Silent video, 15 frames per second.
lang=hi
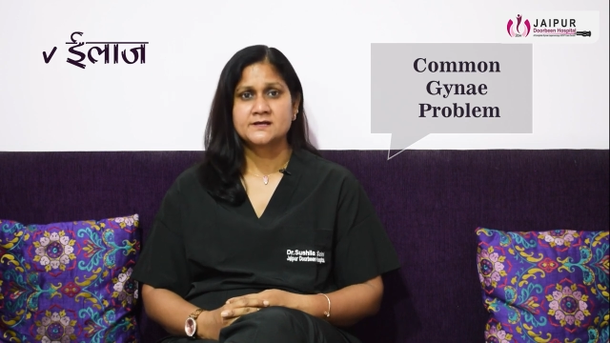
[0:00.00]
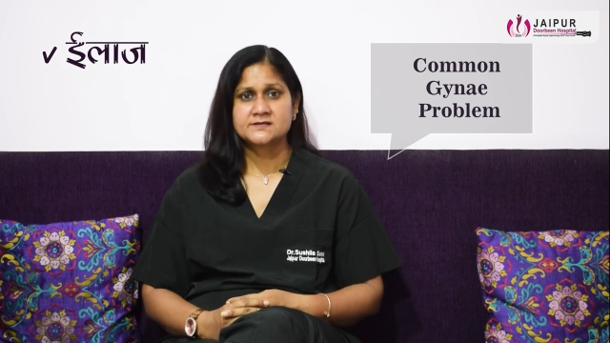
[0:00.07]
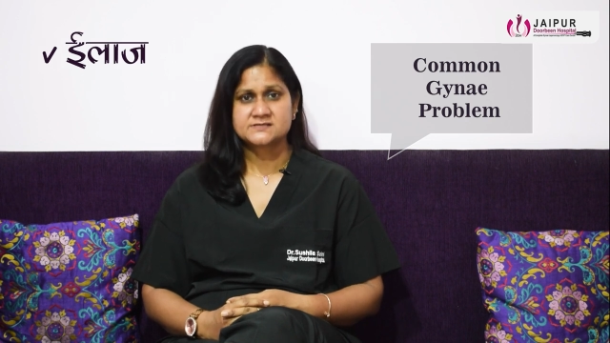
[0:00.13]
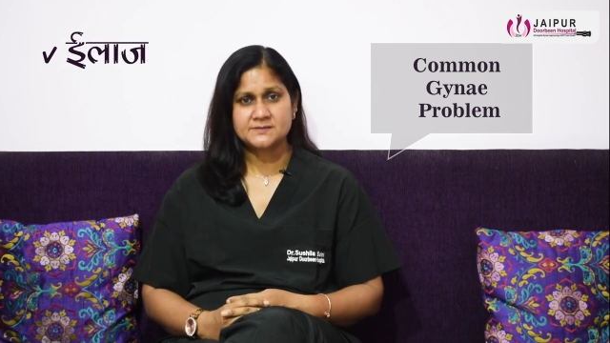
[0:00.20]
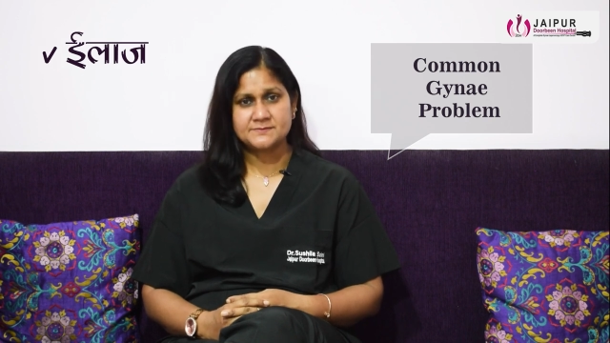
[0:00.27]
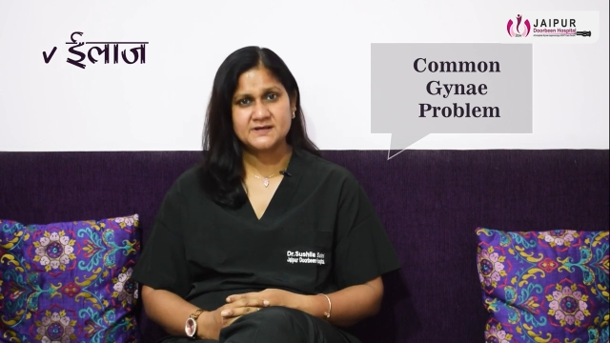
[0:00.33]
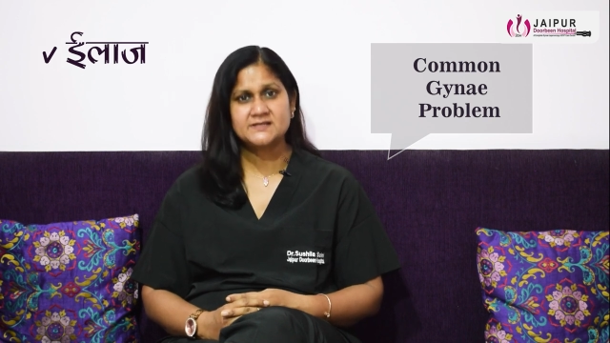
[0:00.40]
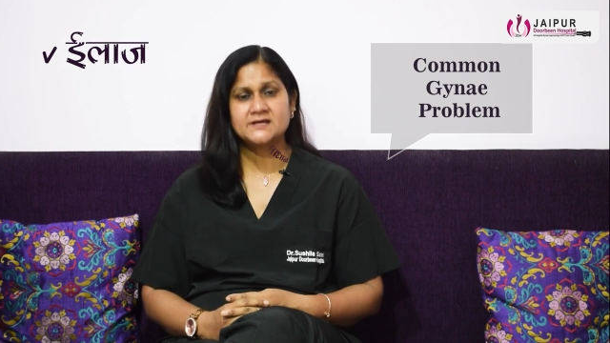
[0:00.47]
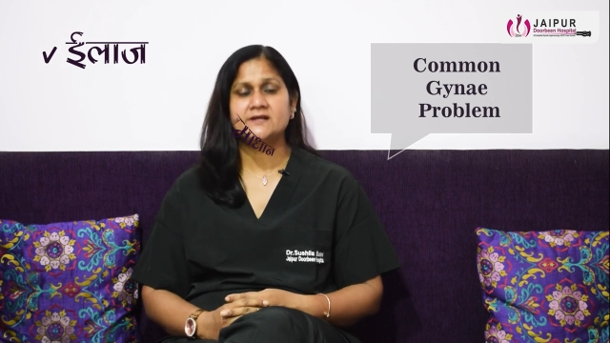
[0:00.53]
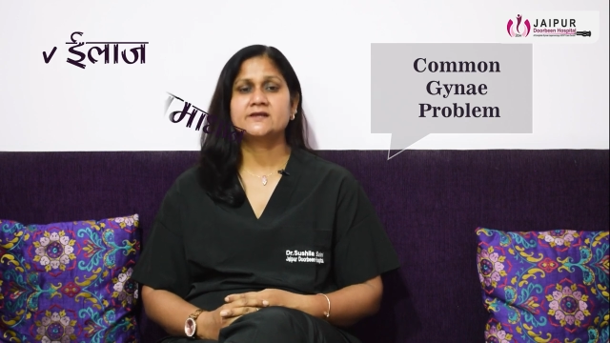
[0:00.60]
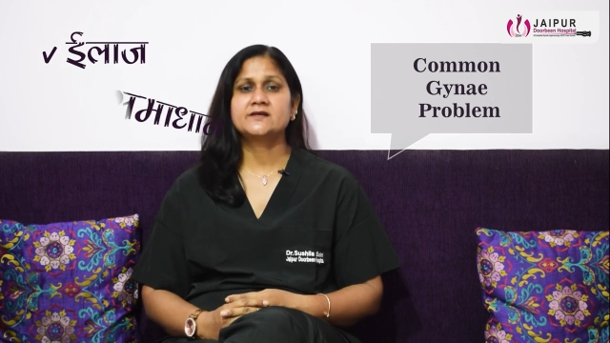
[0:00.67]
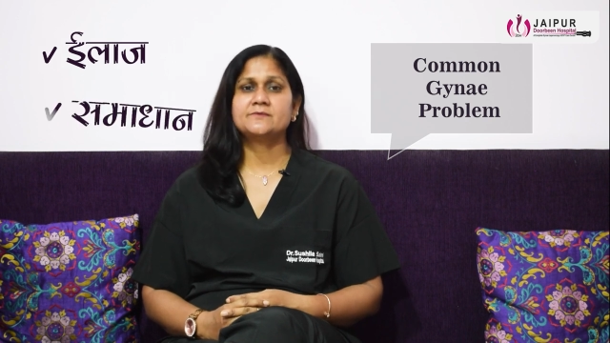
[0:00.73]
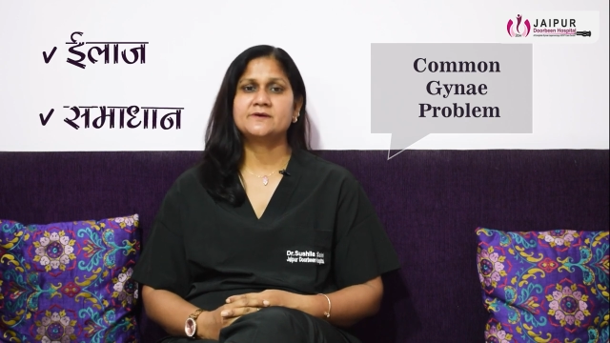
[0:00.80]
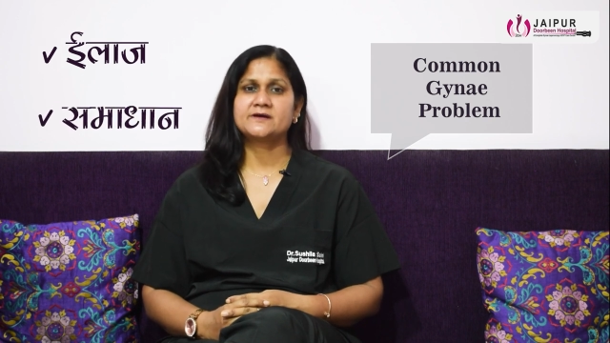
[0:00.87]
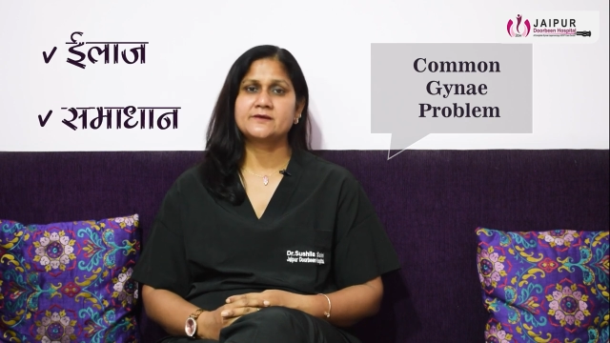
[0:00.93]
समाधान के
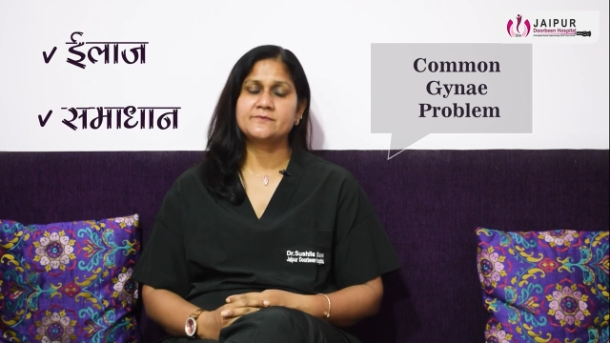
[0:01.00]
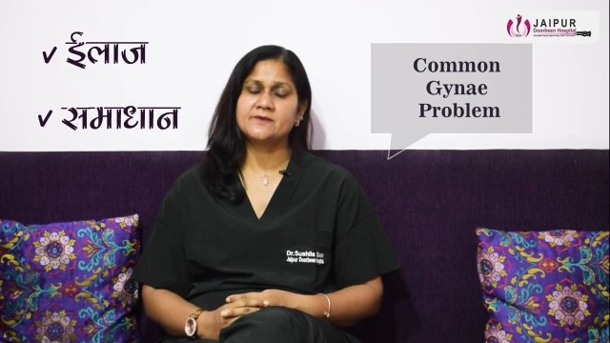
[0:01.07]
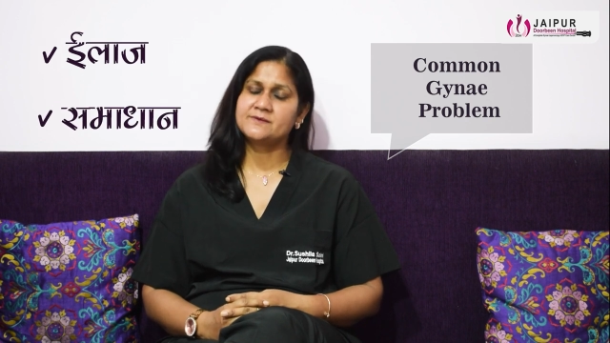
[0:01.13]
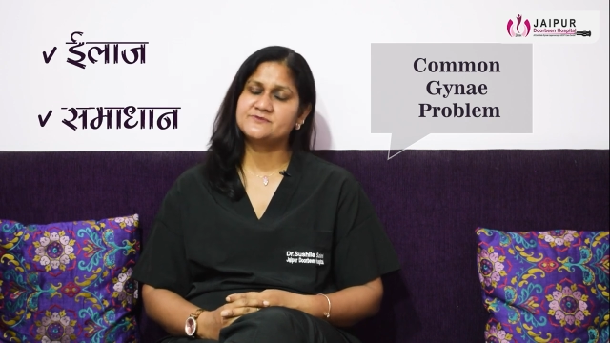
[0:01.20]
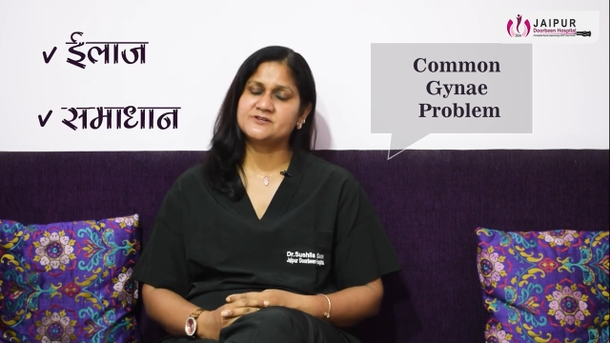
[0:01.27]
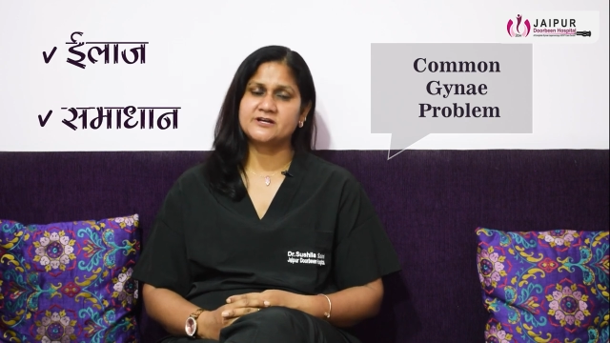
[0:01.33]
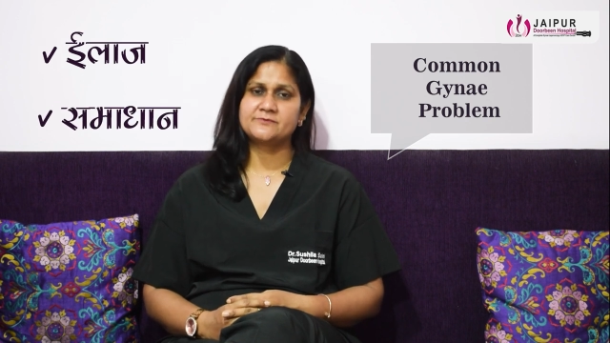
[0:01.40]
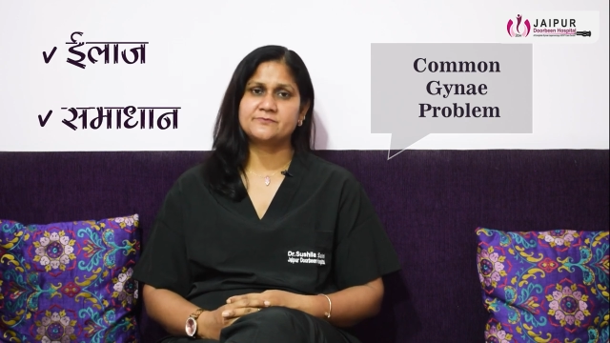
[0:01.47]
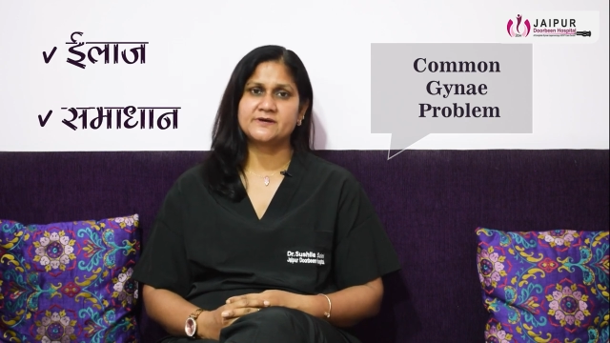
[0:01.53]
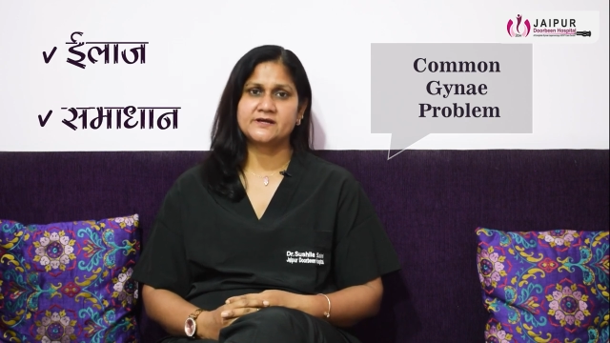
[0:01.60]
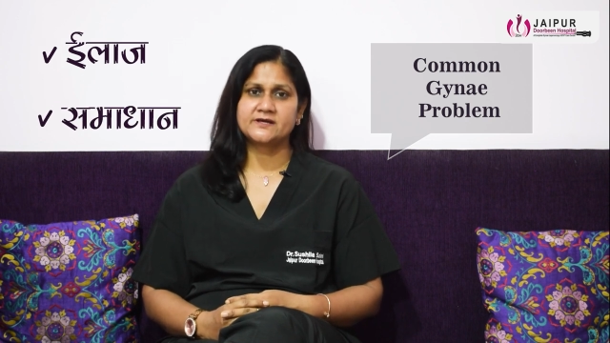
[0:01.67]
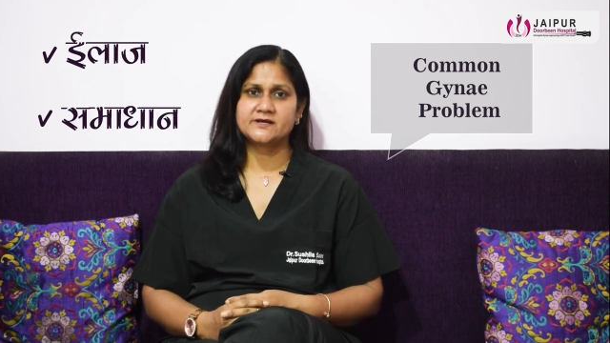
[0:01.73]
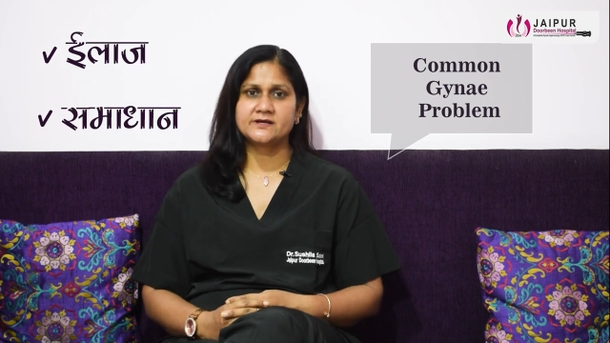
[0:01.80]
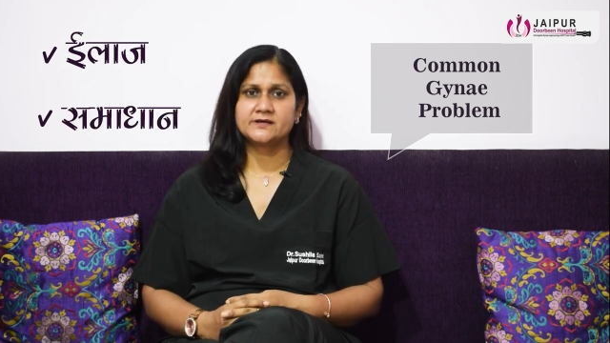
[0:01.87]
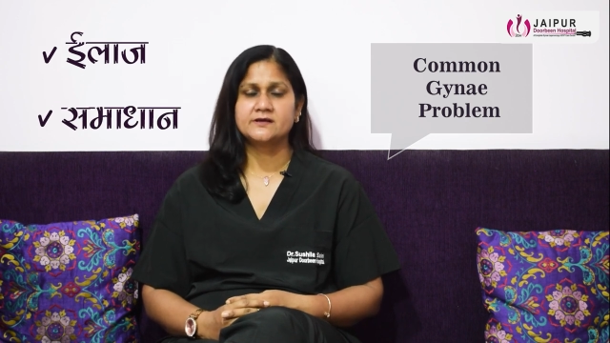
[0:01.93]
बारे में आप जान
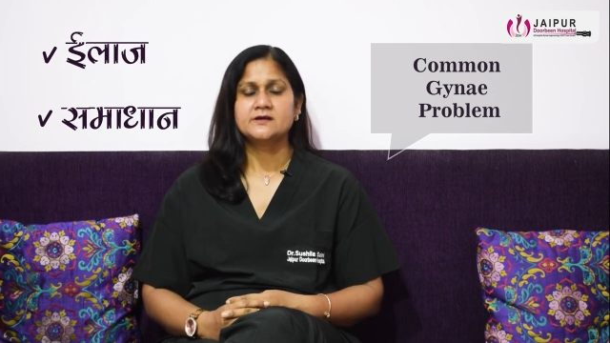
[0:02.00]
पाएंगे